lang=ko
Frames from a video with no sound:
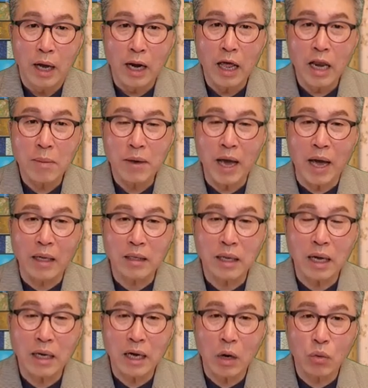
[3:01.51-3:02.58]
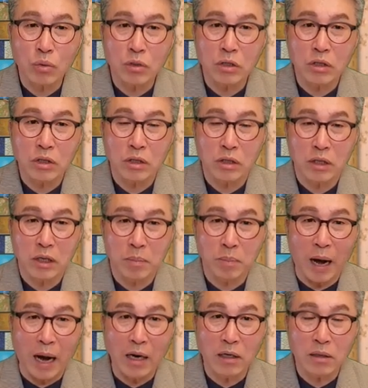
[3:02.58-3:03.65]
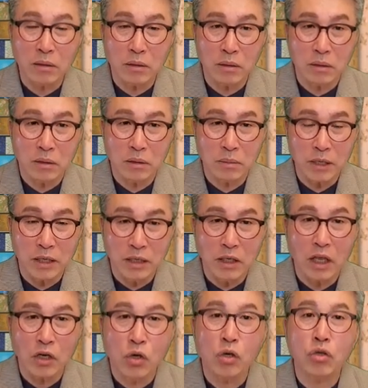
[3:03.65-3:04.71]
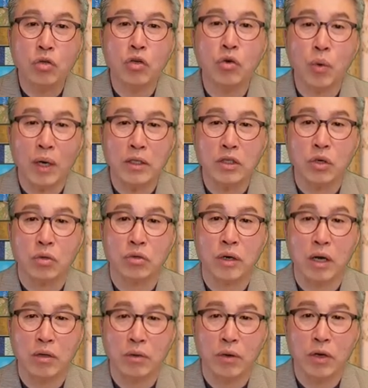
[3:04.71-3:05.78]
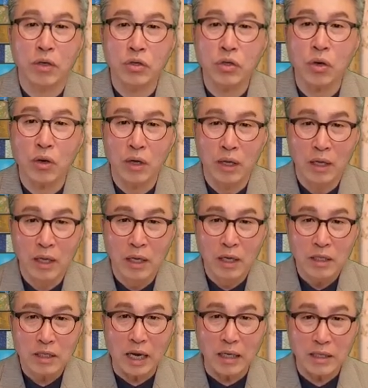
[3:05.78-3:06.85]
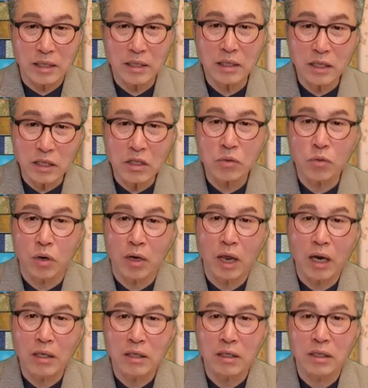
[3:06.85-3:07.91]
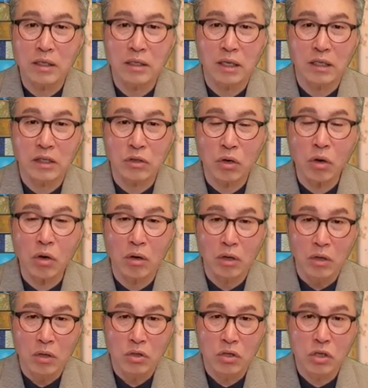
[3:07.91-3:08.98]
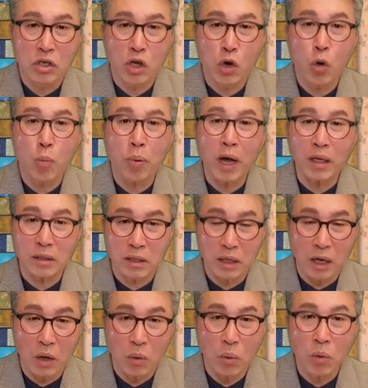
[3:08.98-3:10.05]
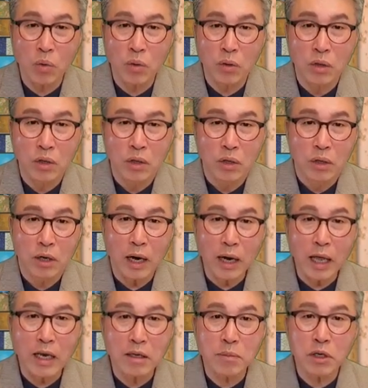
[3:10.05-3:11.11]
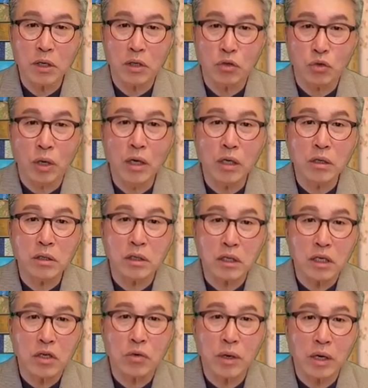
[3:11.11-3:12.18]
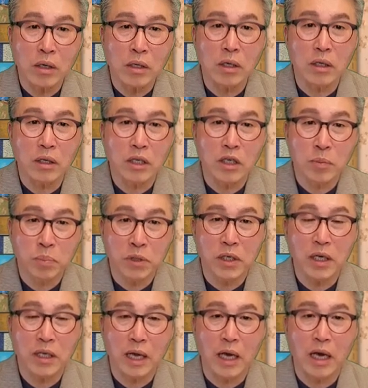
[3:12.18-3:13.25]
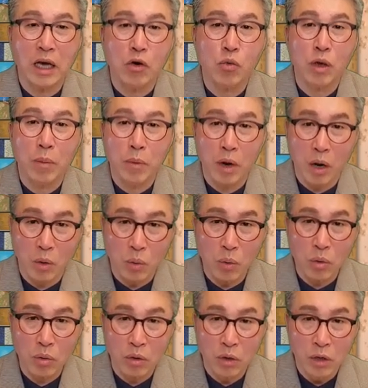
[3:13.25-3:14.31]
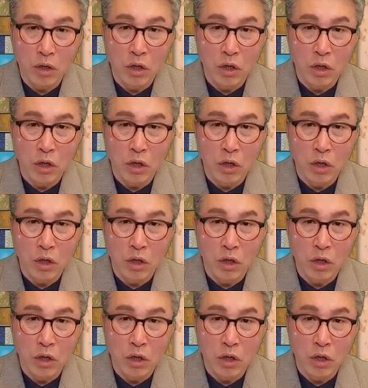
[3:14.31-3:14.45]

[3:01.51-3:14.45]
하나님의 안타까운 그 마음이 있는데 그걸 뒤로 한채 어떻게 하는 거예요? 그죠? 자신들이 지금 원하는 신을 찾아서 즐기고 파티하고 어, 하나님이 죄를 씻기 위해 흘린 그 피의 대가를 외면하고